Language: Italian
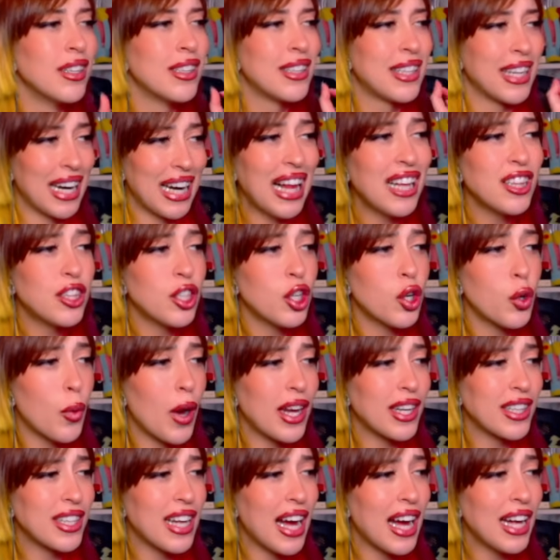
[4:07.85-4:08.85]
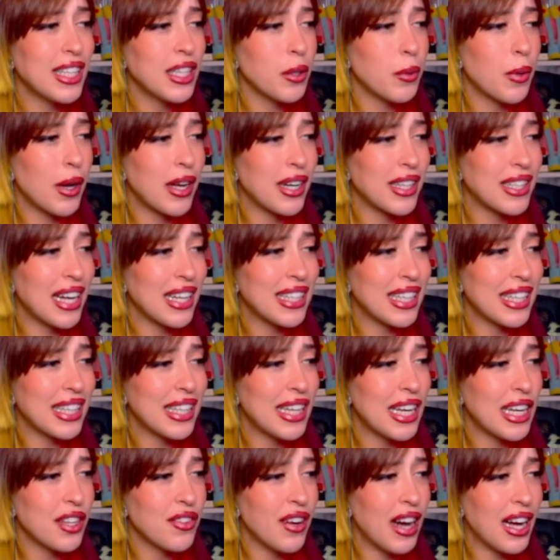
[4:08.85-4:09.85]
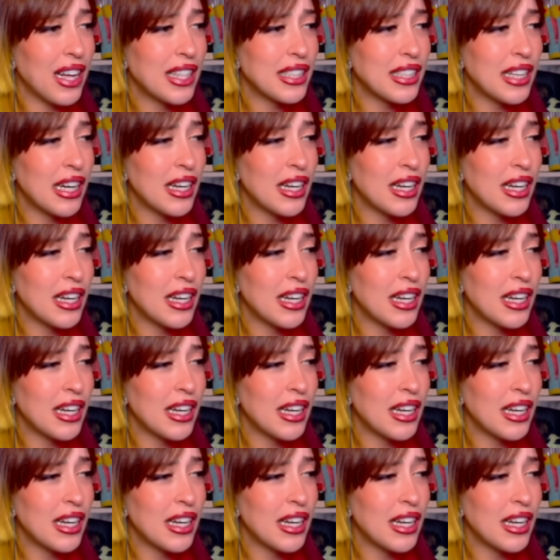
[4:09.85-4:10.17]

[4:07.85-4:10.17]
Tra l'altro guardate, guardate chi è arrivata.